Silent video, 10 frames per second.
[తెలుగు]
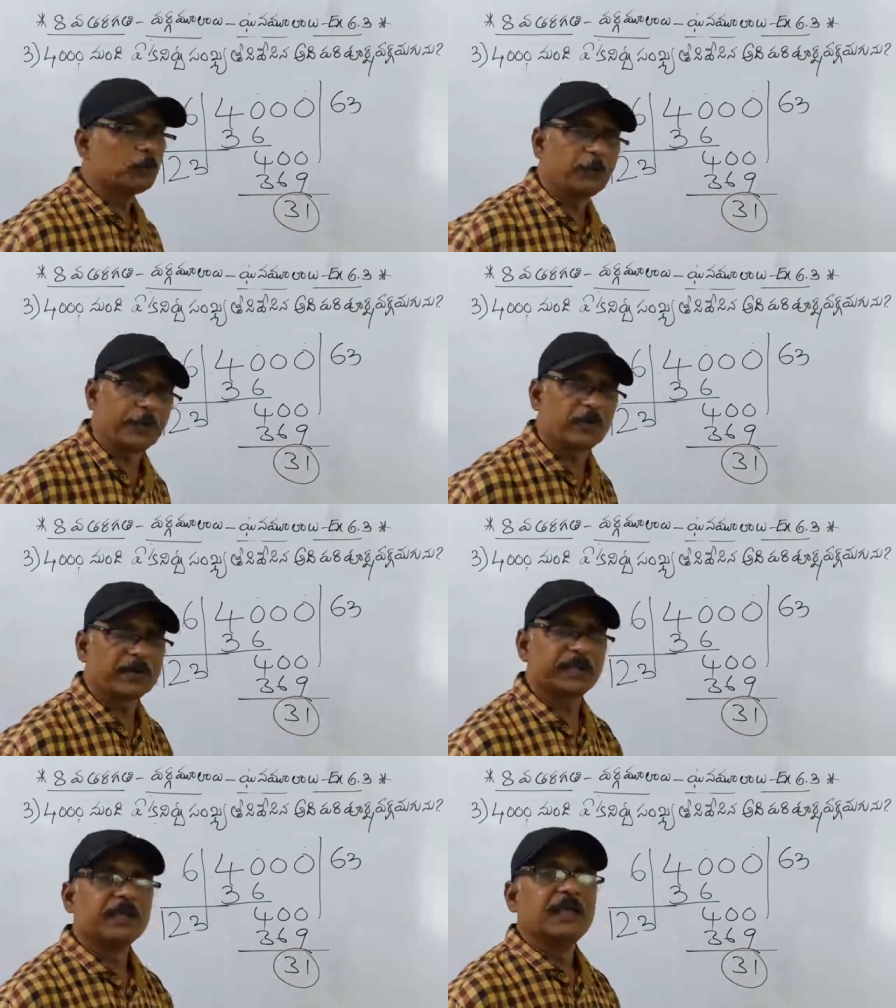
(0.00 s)
ముప్పై
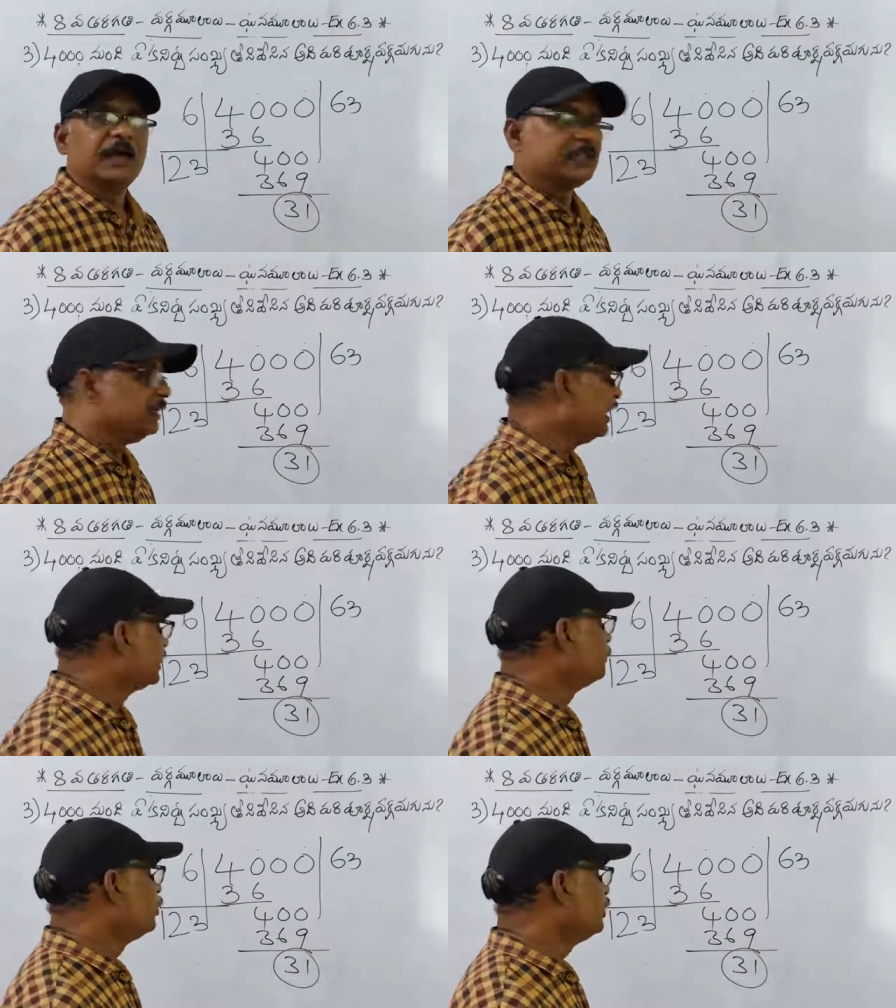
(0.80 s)
ఒకటి అది
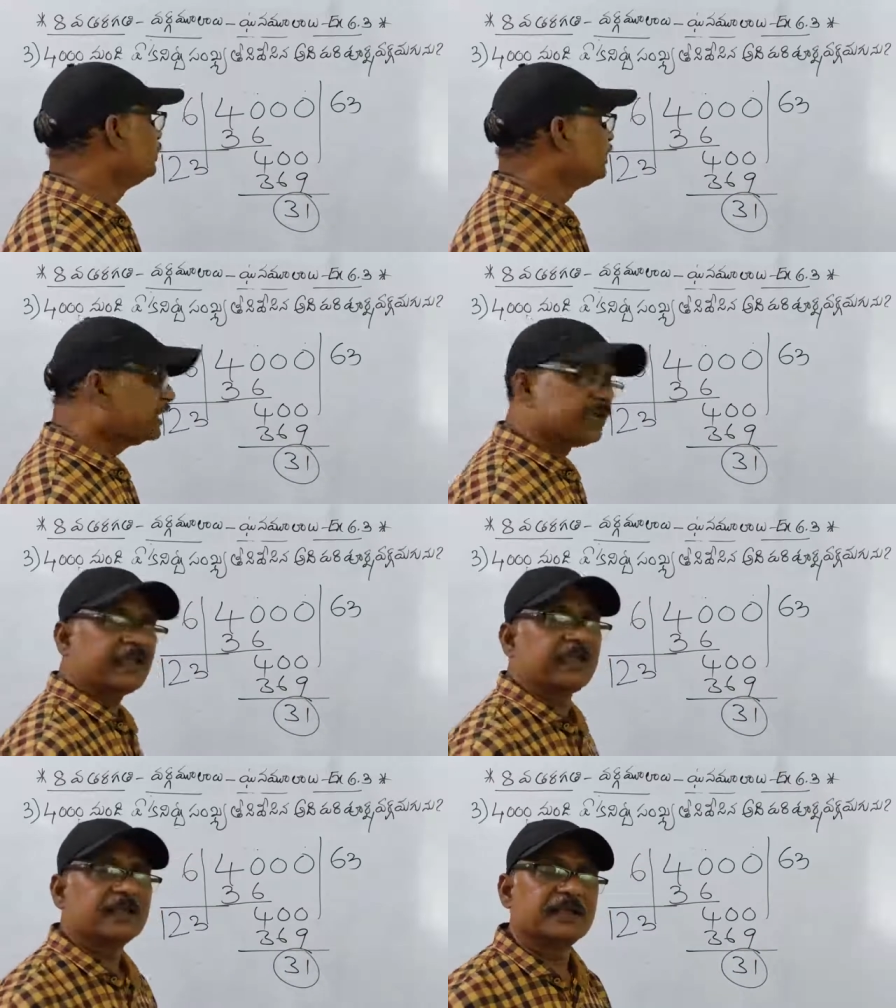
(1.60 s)
లేకపోయి ఉంటే
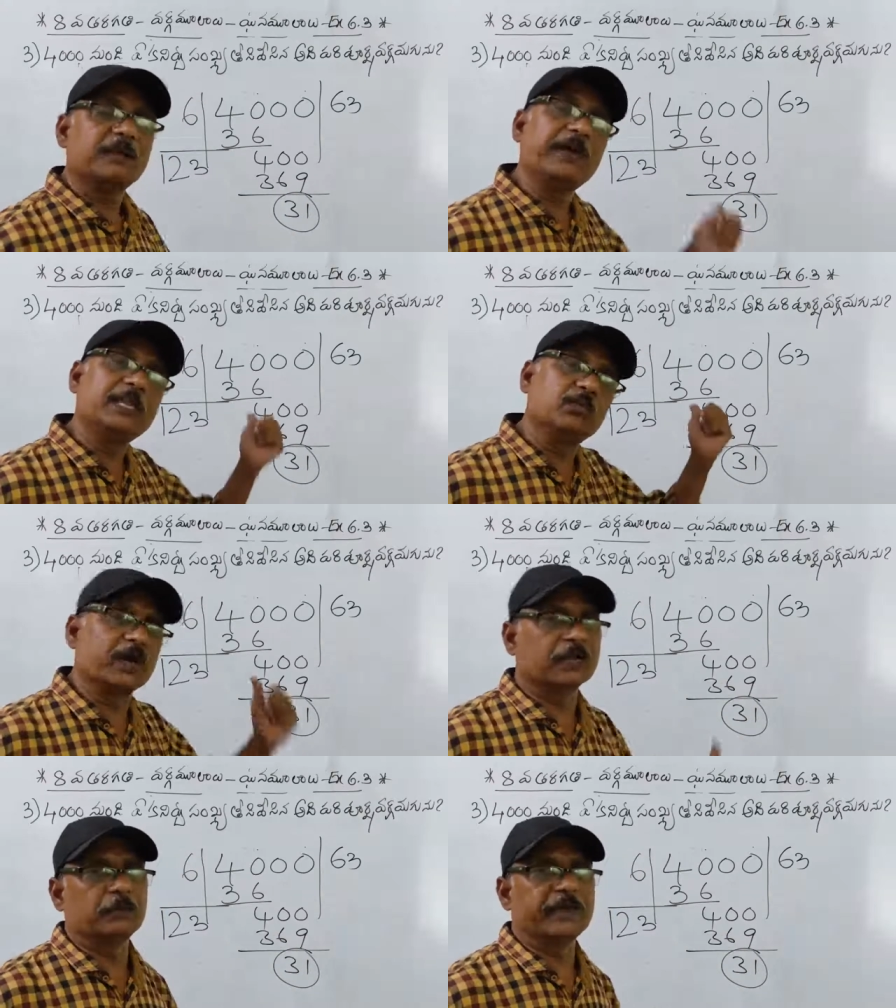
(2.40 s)
ఏమయ్యేది
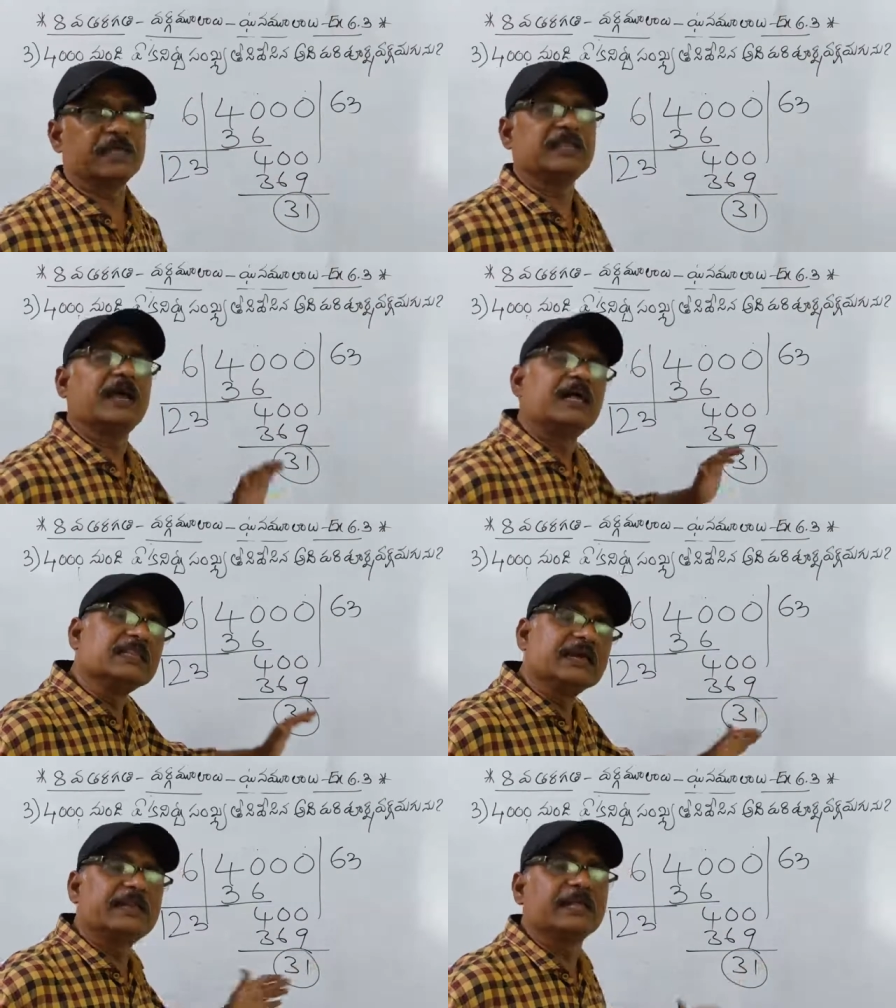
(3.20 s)
వర్గం అయ్యేది
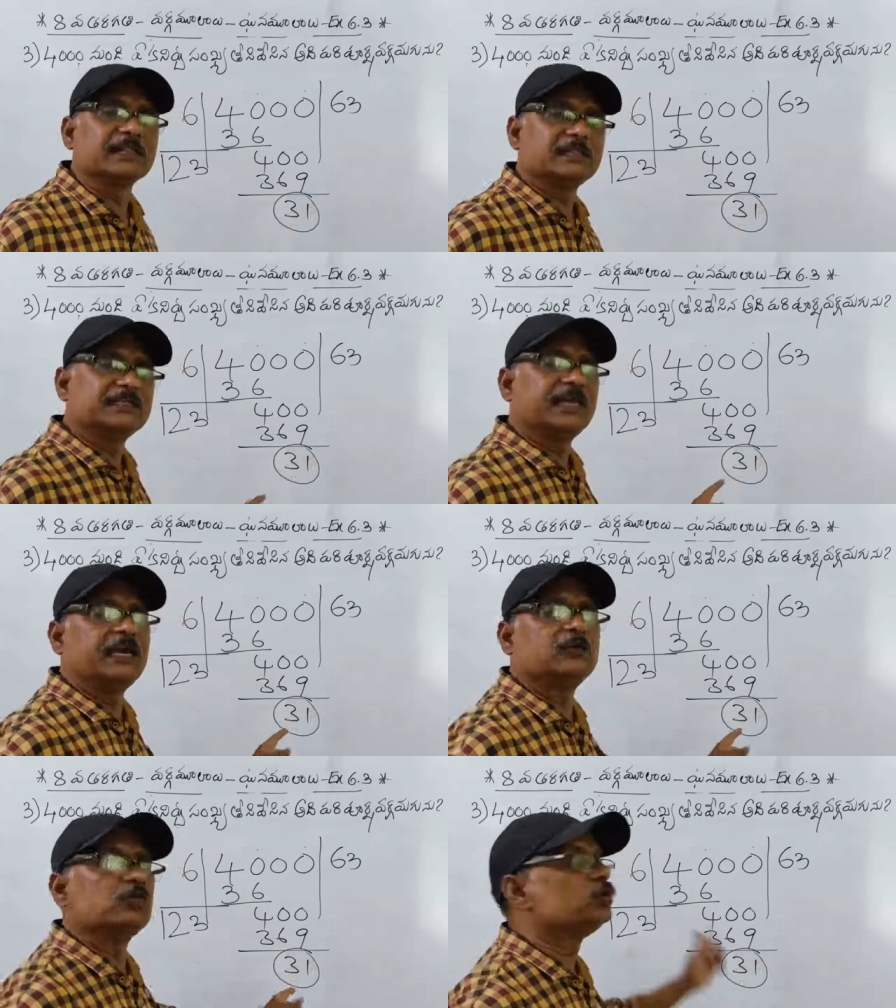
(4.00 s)
అందుకని ఎంత
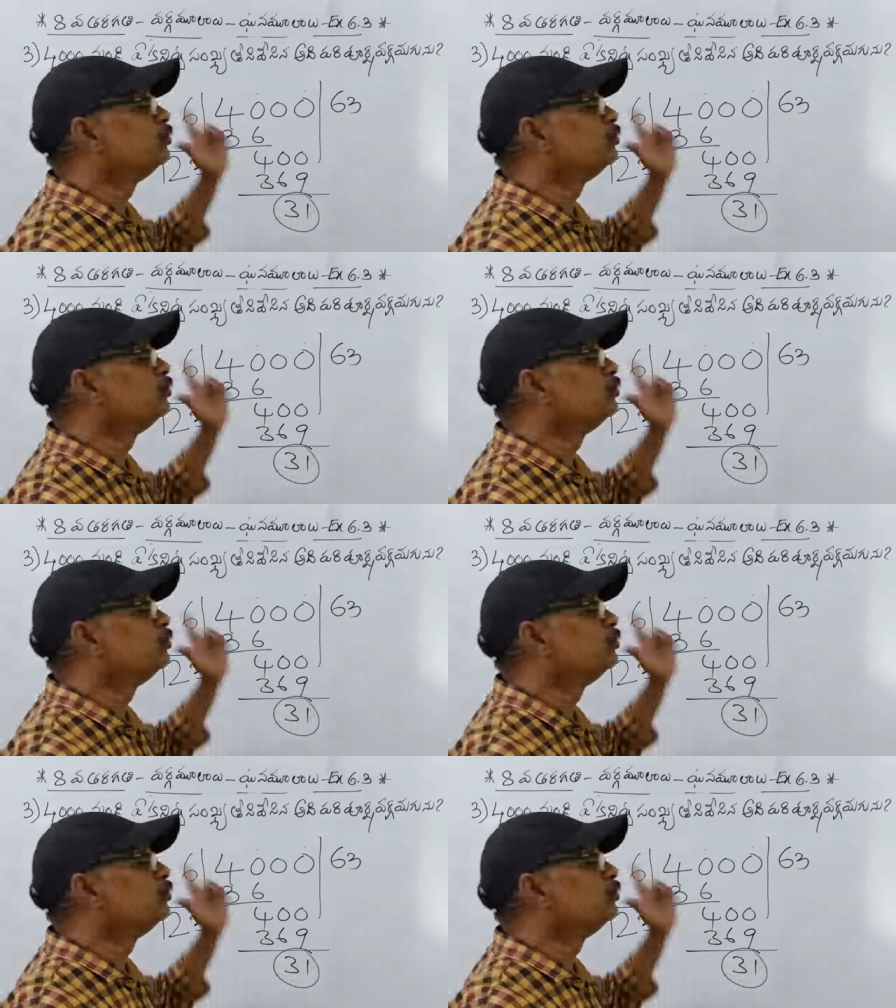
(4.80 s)
తీసేయాలి నువ్వు